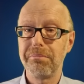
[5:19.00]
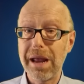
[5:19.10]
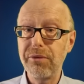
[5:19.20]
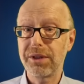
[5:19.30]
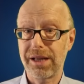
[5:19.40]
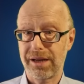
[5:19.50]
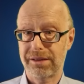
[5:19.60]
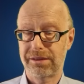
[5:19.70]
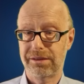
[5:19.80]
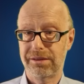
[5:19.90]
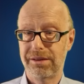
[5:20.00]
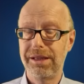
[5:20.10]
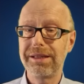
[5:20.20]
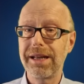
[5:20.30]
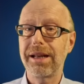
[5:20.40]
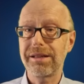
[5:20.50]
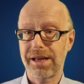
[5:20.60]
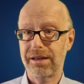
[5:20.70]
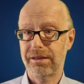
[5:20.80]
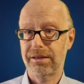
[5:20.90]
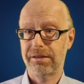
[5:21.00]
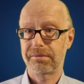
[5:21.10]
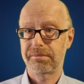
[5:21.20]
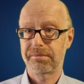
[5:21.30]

Mein Verdacht ist ein ganz anderer.